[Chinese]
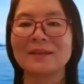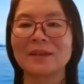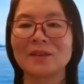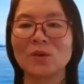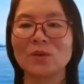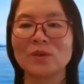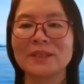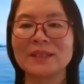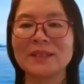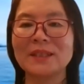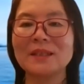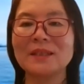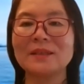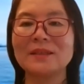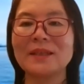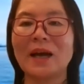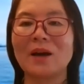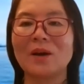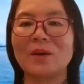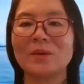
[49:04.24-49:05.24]
能够倾
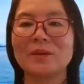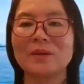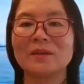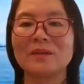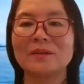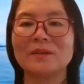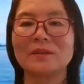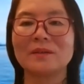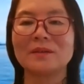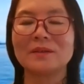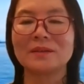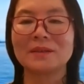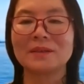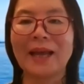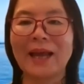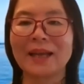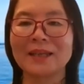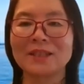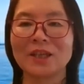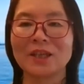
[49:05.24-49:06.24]
倒
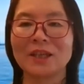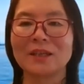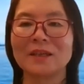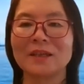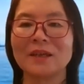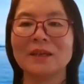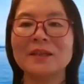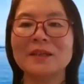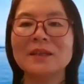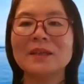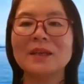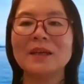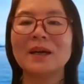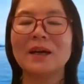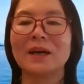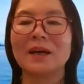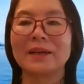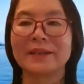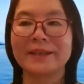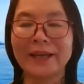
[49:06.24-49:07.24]
在这个
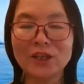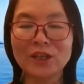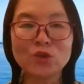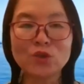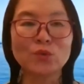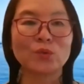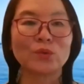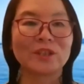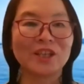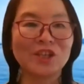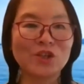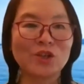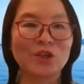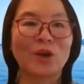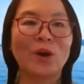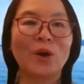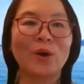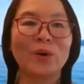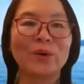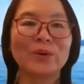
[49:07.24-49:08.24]
啊给主的时
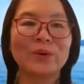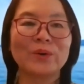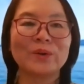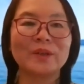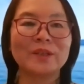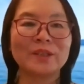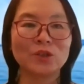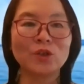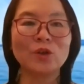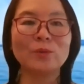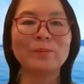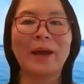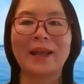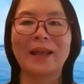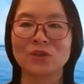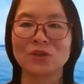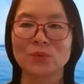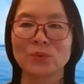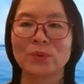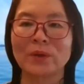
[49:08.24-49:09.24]
候，你就满
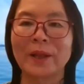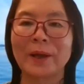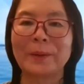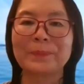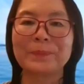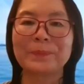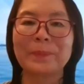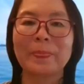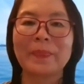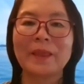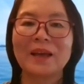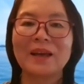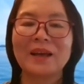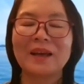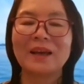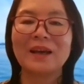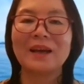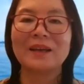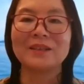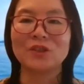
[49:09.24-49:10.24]
足了。
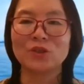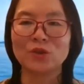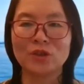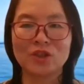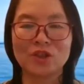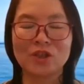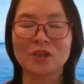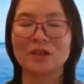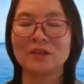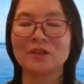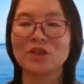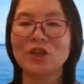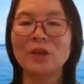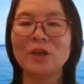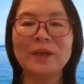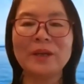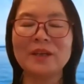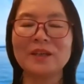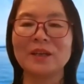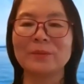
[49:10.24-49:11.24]
你说是生
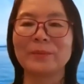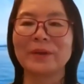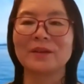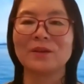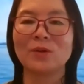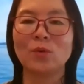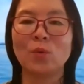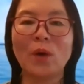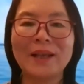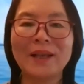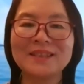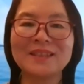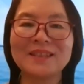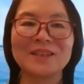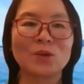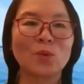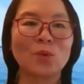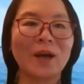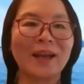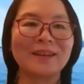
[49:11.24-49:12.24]
命里面欢喜
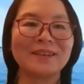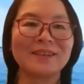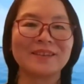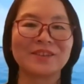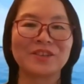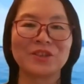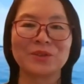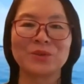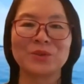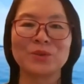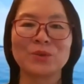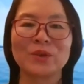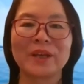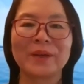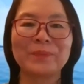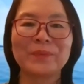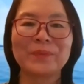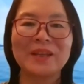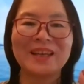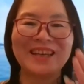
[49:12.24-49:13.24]
快乐之最。